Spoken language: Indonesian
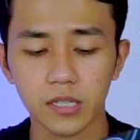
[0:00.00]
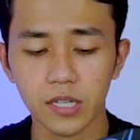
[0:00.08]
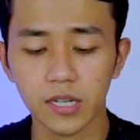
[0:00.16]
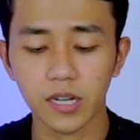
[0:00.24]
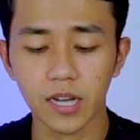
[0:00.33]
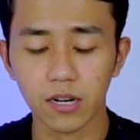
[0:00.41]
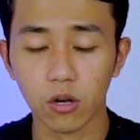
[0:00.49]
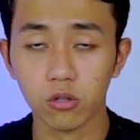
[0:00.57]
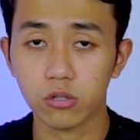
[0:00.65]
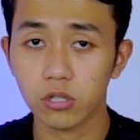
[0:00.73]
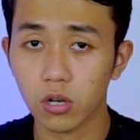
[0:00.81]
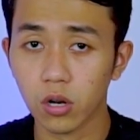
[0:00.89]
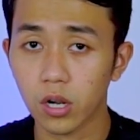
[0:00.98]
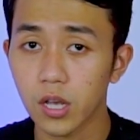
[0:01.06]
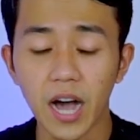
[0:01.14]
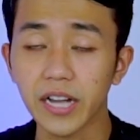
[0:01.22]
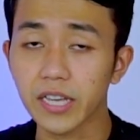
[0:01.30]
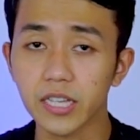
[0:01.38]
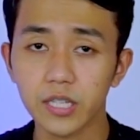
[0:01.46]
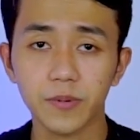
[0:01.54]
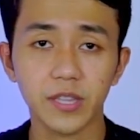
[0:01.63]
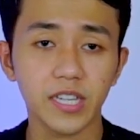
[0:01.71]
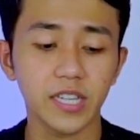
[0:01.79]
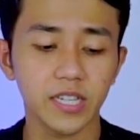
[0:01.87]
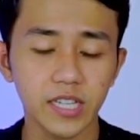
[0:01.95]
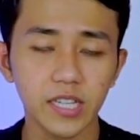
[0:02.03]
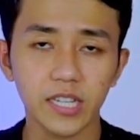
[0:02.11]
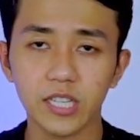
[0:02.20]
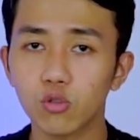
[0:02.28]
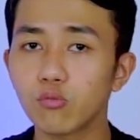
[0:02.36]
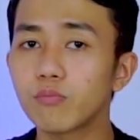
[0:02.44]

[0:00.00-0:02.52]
dengan outsole HG seperti ini itu